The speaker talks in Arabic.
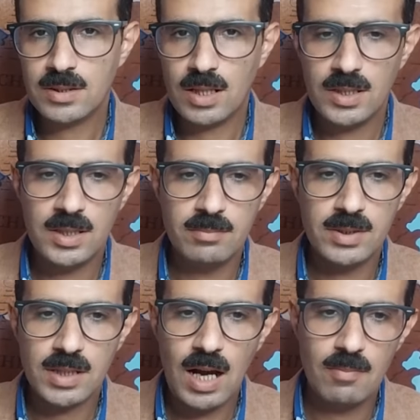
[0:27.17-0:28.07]
الرحيم
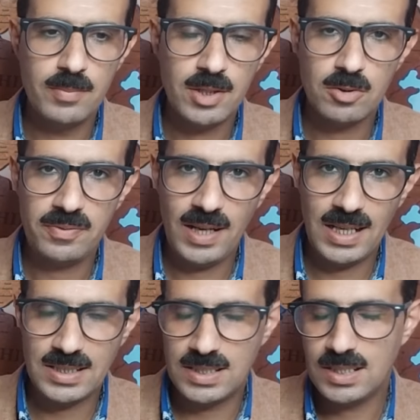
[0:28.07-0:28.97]
بنرحب بيكم في
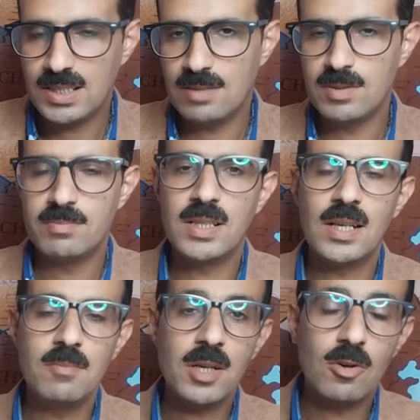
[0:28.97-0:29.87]
حلقه جديده من
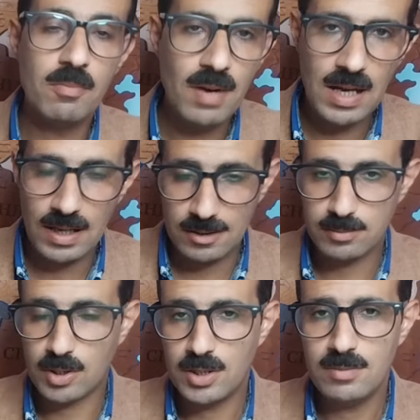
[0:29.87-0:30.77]
برنامجكم مع
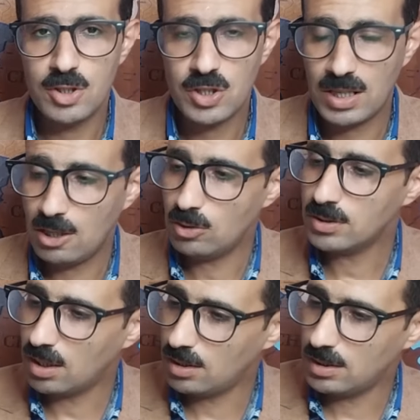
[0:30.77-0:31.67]
ابراهيم الشرقاوي
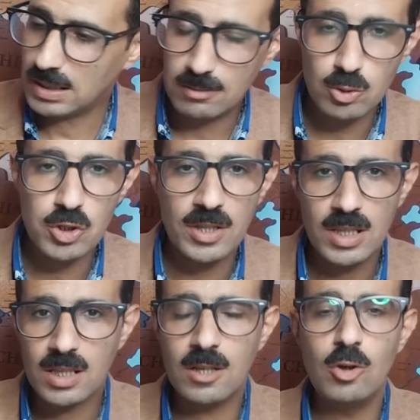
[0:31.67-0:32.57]
طائره
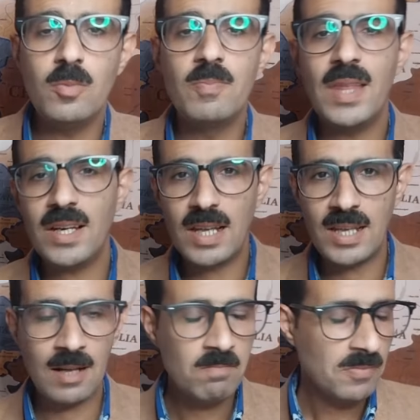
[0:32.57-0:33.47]
مسيره
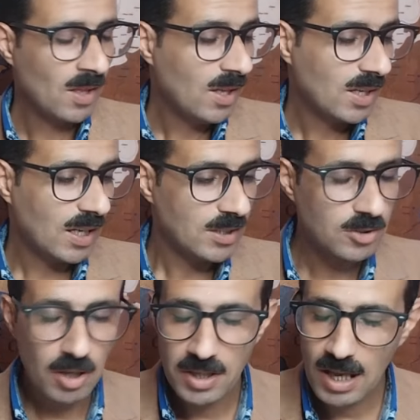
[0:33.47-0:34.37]
لبنانيه
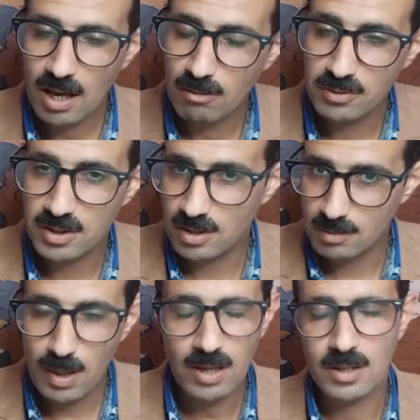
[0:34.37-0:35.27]
كانت رايحه في
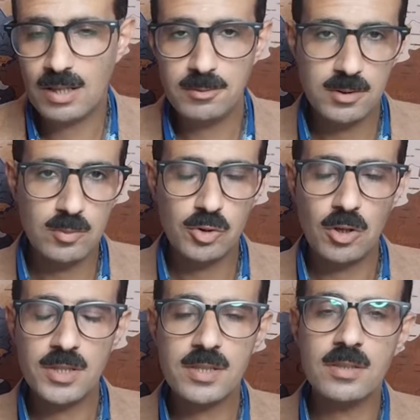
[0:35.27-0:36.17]
البحر الابيض
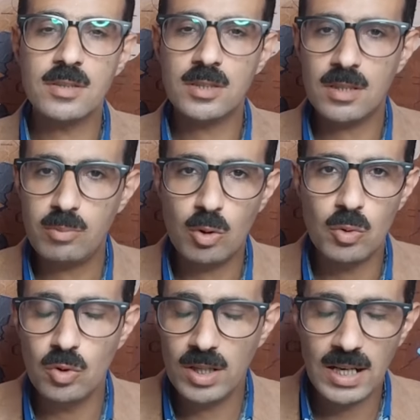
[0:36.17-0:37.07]
المتوسط تضرب
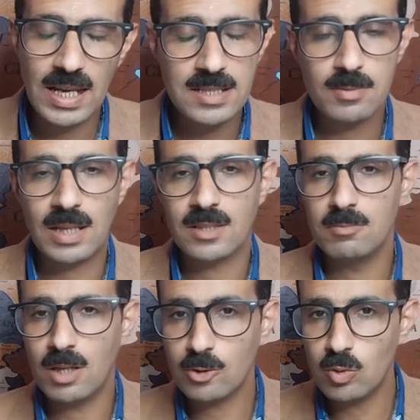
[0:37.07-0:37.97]
حقول الغاز بتاعت
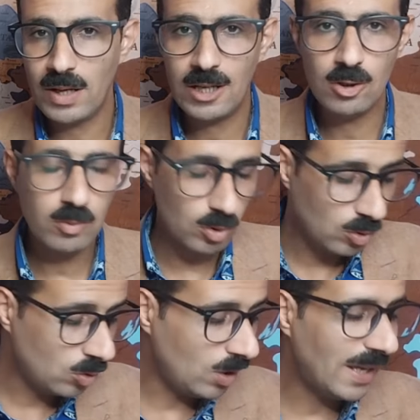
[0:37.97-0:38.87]
المغضوب عليهم
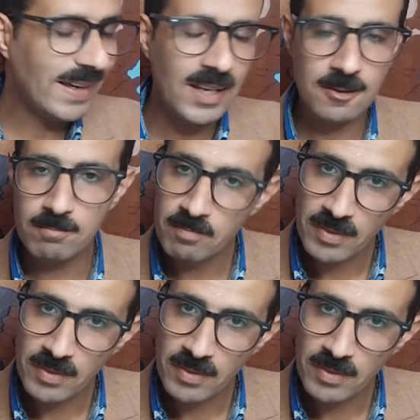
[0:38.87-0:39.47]
لولا ان